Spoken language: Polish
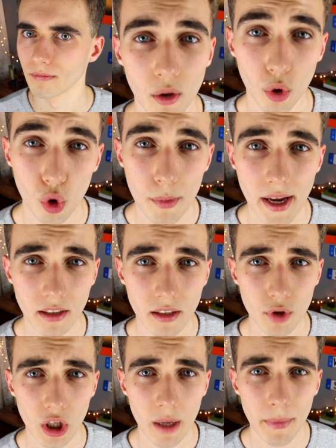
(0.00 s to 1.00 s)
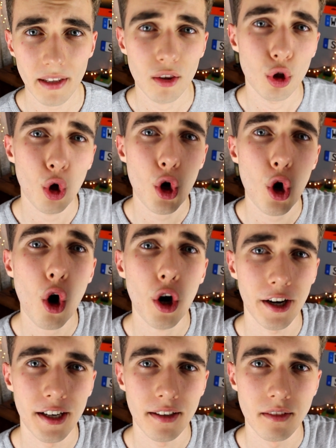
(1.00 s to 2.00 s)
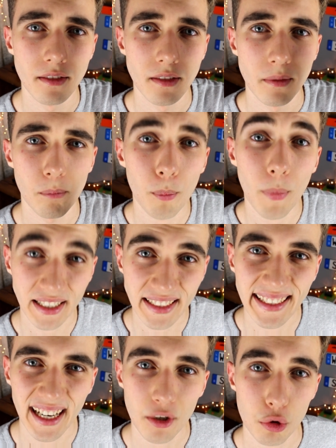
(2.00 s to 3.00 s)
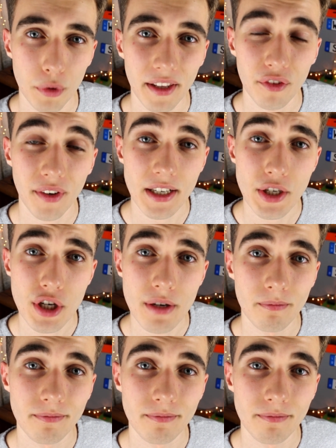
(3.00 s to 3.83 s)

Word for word: Lubię, jak dziewczyna ma trochę makijażu na twarzy.